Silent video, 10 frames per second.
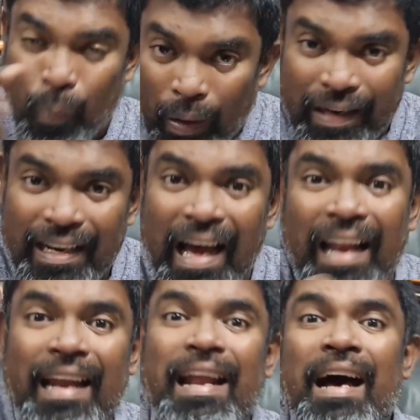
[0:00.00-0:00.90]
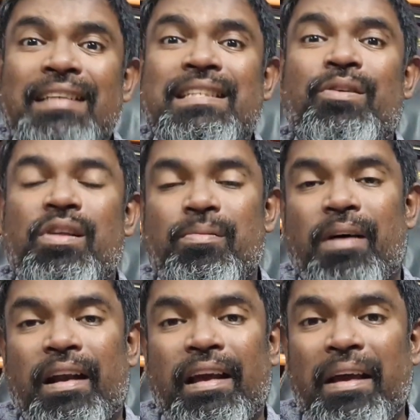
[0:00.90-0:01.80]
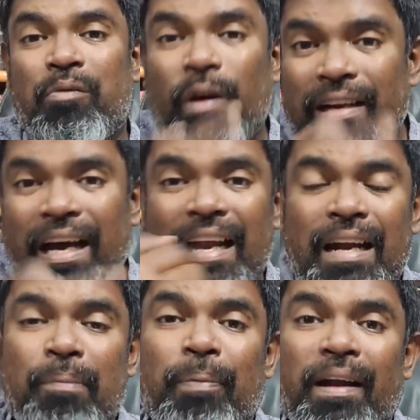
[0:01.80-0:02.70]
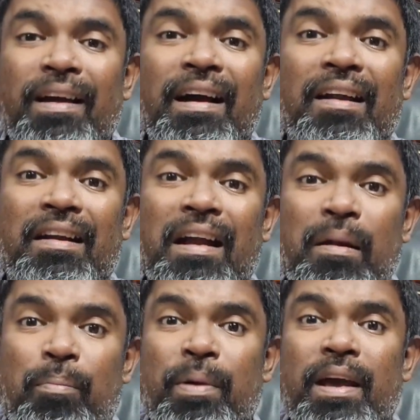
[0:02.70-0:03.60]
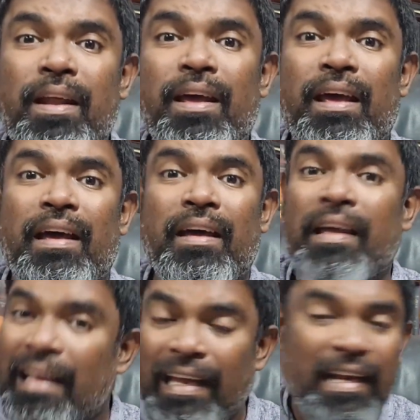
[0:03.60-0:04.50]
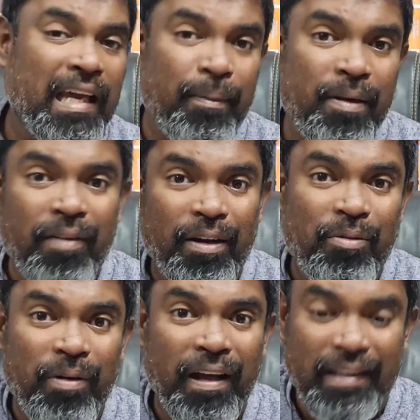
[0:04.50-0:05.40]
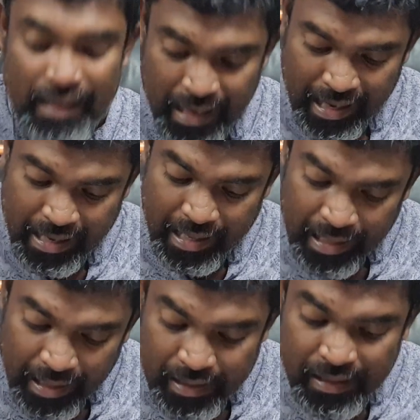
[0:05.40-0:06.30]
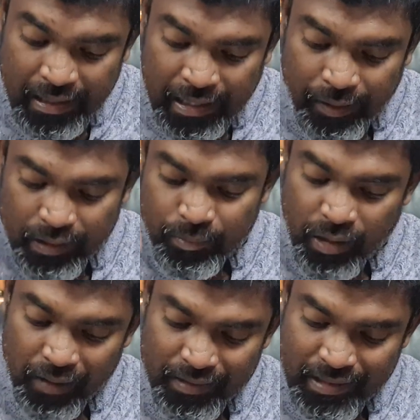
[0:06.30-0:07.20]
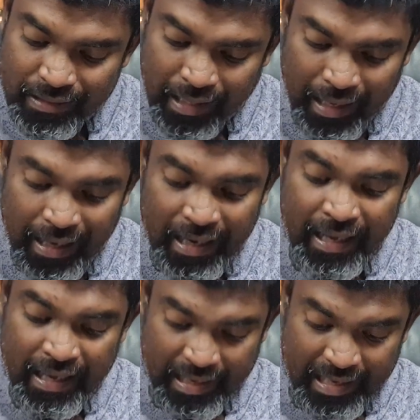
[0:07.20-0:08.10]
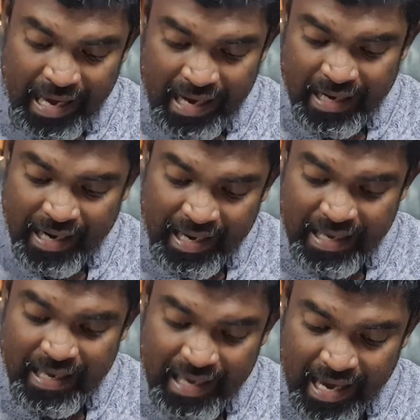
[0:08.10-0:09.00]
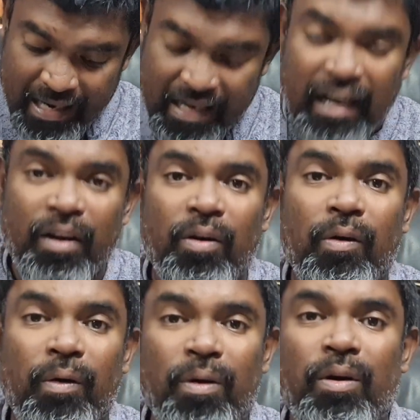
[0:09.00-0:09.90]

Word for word: ஒன்னால் நான் ஆசீர்வாதமான ஒன்னால் நான் பணக்காரனான பேர் எனக்குமே வரக்கூடாது ஏன் இருபத்தி மூணாவது வசனத்தில் என் கை என் கரம்